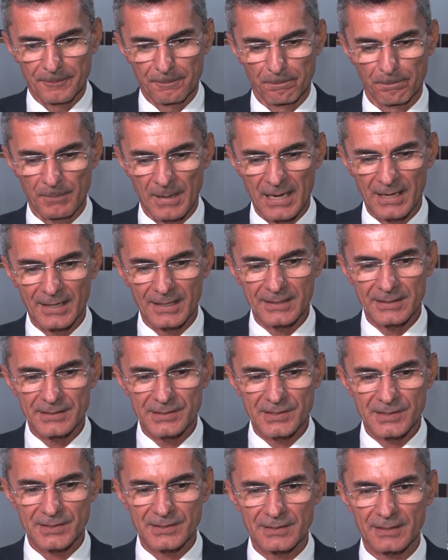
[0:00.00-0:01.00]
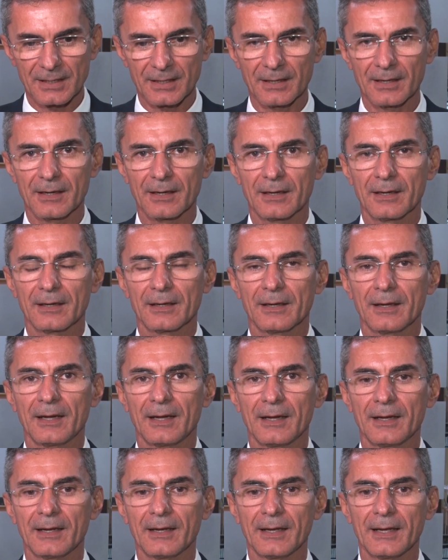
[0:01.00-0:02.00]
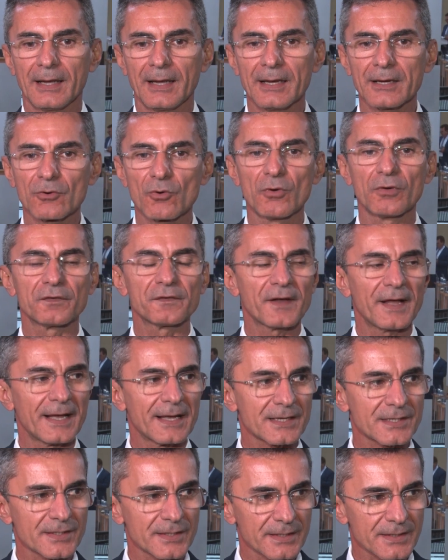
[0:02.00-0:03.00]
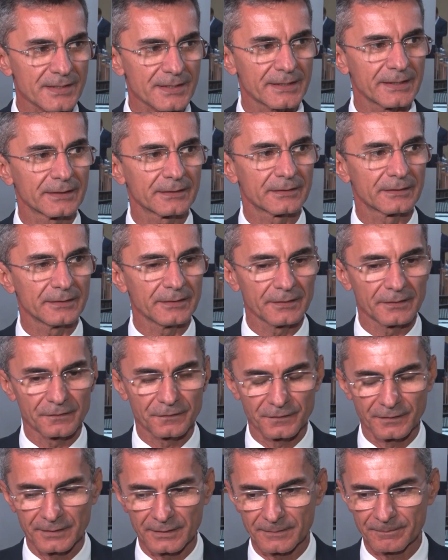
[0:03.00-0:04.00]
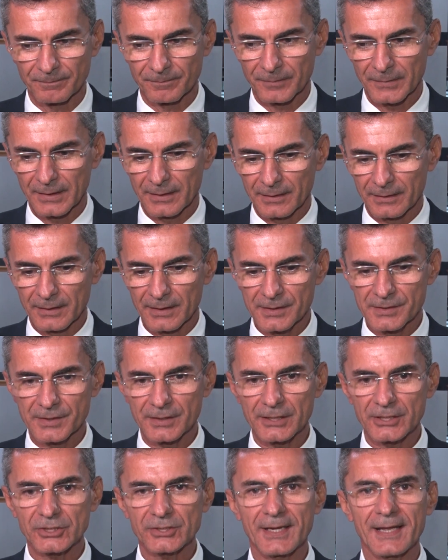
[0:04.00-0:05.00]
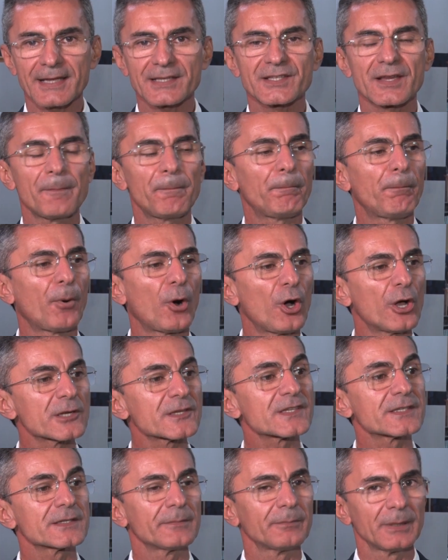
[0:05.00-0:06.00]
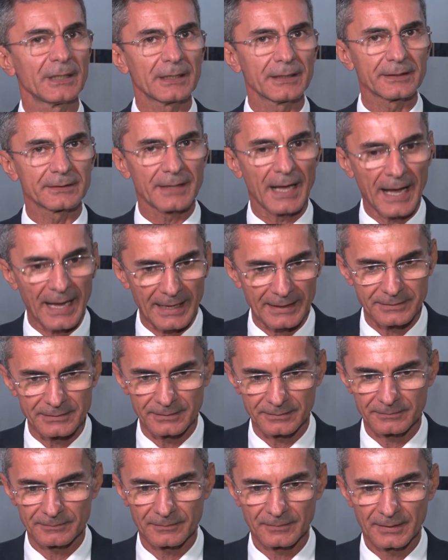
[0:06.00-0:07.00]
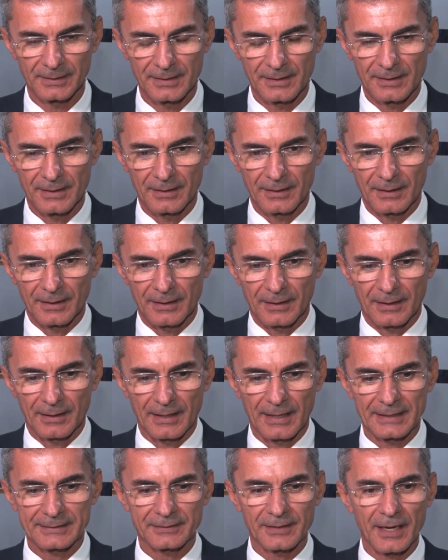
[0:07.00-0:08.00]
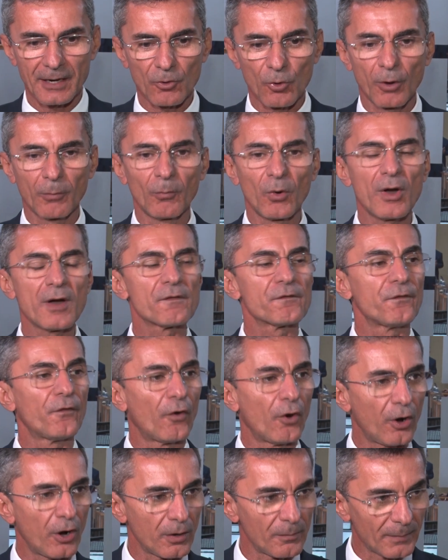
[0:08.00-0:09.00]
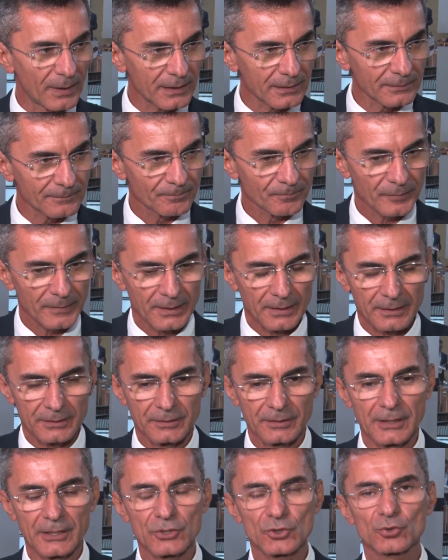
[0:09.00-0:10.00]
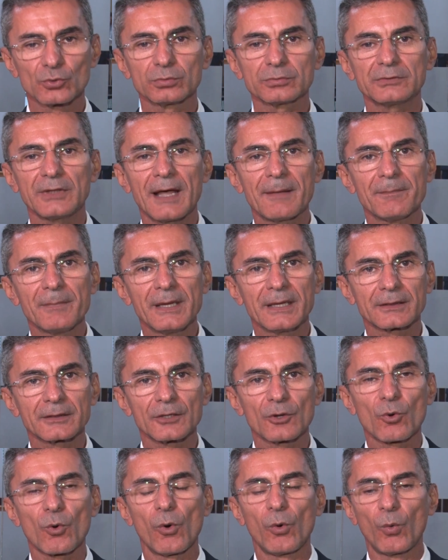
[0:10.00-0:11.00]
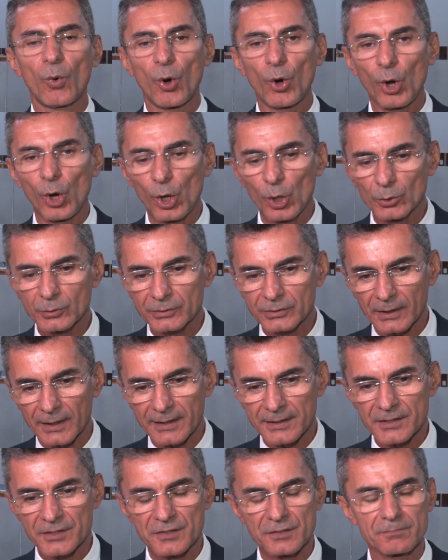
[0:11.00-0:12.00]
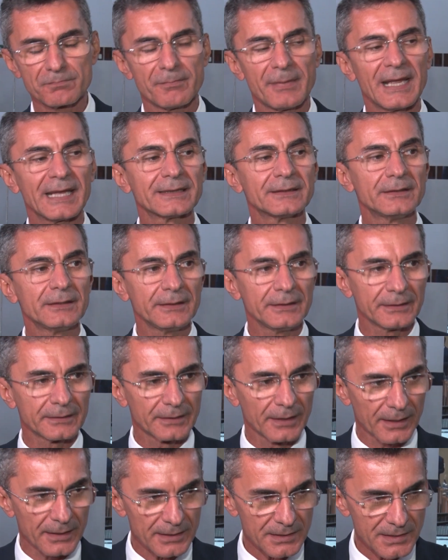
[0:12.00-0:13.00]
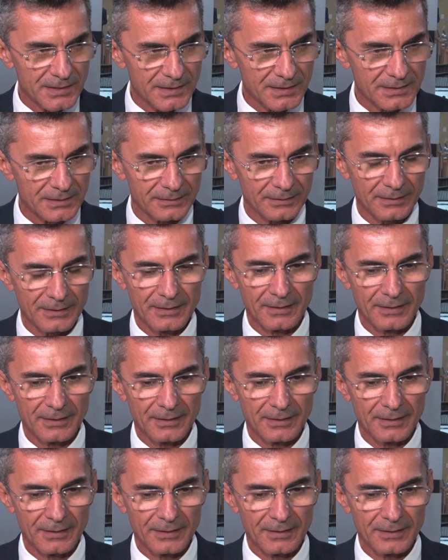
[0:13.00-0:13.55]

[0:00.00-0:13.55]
Mas, é, em conversas que tive, existe essa possibilidade, até como uma forma de, juntamente com outras medidas,